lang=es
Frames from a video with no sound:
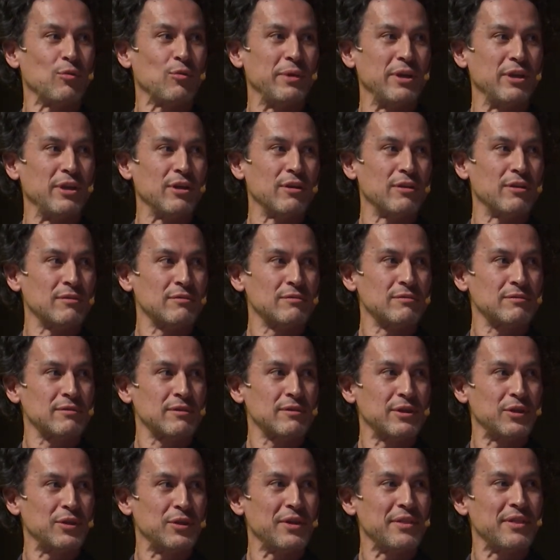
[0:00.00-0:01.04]
opinión.
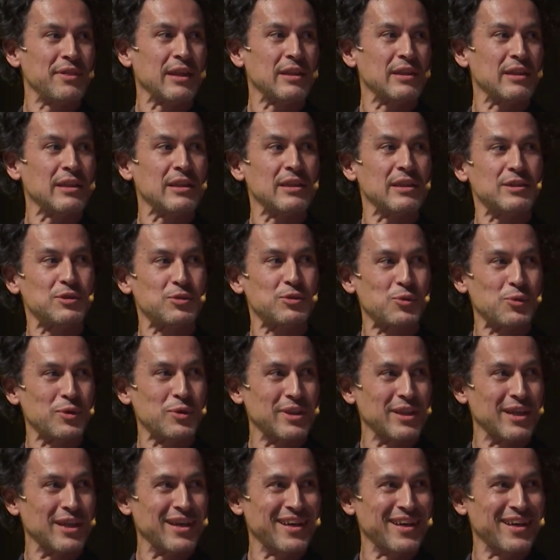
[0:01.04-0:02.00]
yo le decía, descuida.